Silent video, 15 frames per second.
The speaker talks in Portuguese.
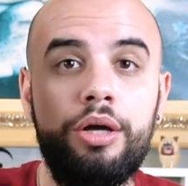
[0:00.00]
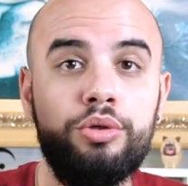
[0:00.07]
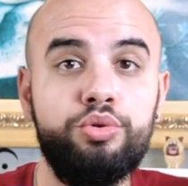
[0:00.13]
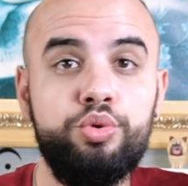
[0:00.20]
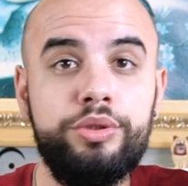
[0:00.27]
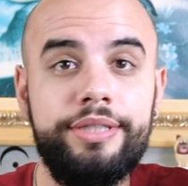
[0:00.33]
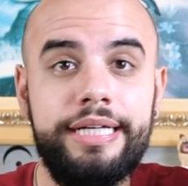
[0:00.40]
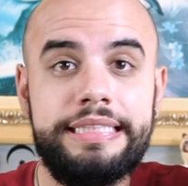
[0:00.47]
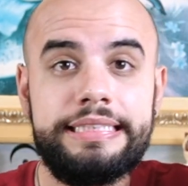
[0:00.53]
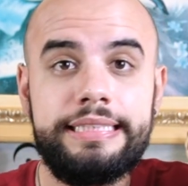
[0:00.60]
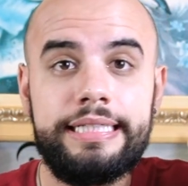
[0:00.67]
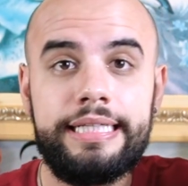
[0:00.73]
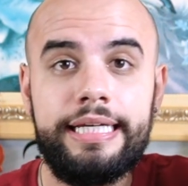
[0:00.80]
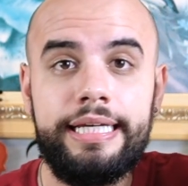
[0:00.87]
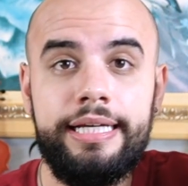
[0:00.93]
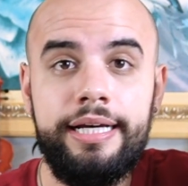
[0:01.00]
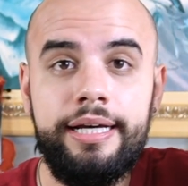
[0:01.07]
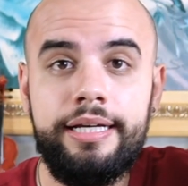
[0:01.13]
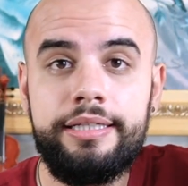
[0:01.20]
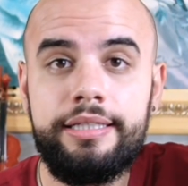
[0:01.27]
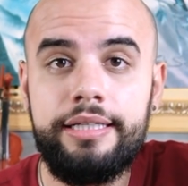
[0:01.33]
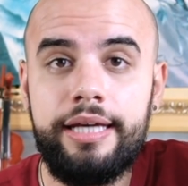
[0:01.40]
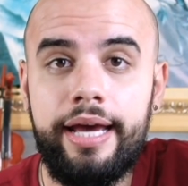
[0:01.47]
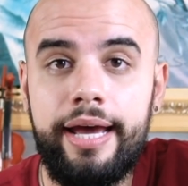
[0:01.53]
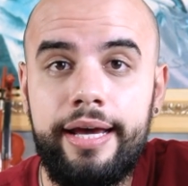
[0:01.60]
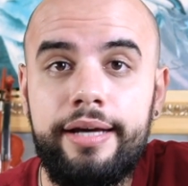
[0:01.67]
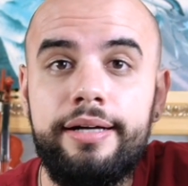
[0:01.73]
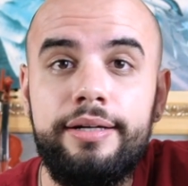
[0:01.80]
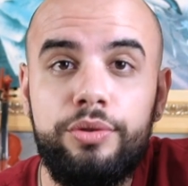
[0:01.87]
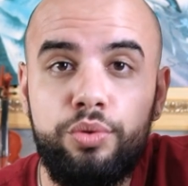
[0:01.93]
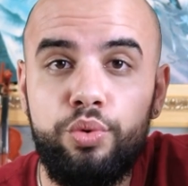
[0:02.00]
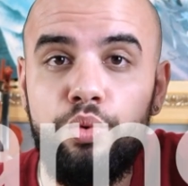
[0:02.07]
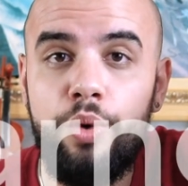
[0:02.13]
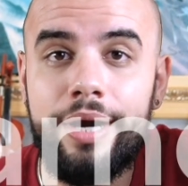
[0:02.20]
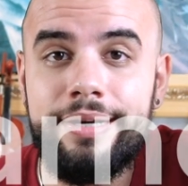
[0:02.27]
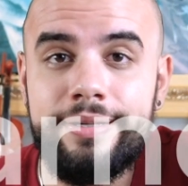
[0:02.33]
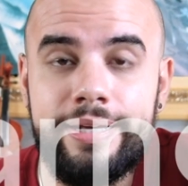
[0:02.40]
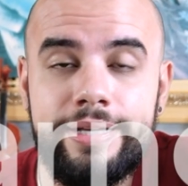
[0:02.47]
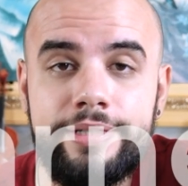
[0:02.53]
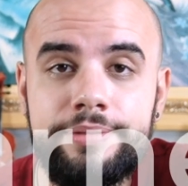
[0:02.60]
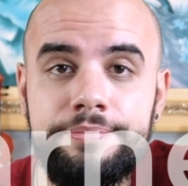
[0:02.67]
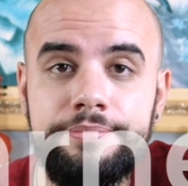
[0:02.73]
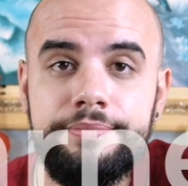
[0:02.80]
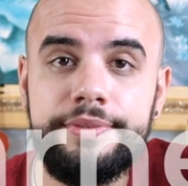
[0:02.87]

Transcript: do que esse daqui, que é o Guarneri.